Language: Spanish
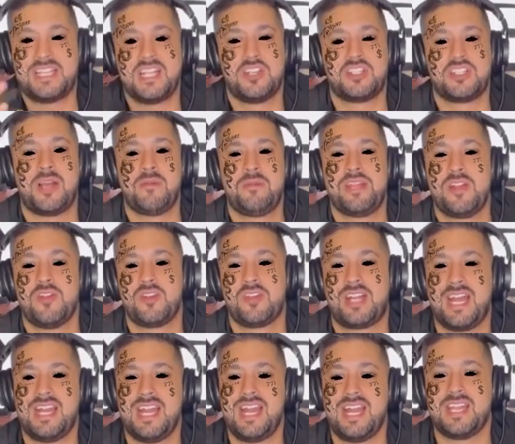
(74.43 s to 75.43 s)
se nos abrieron
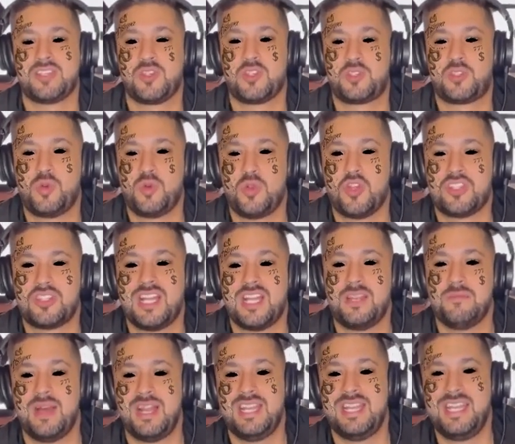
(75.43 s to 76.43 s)
canales oscuros
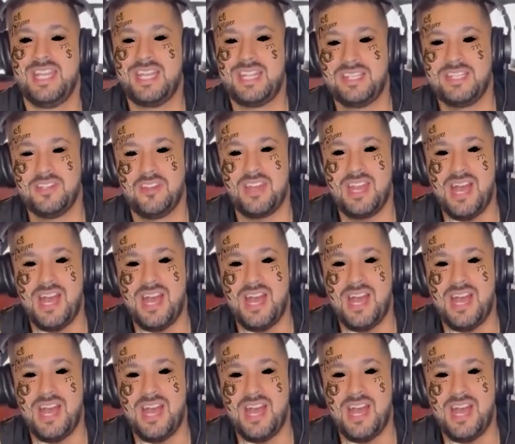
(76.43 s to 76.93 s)
del maligno,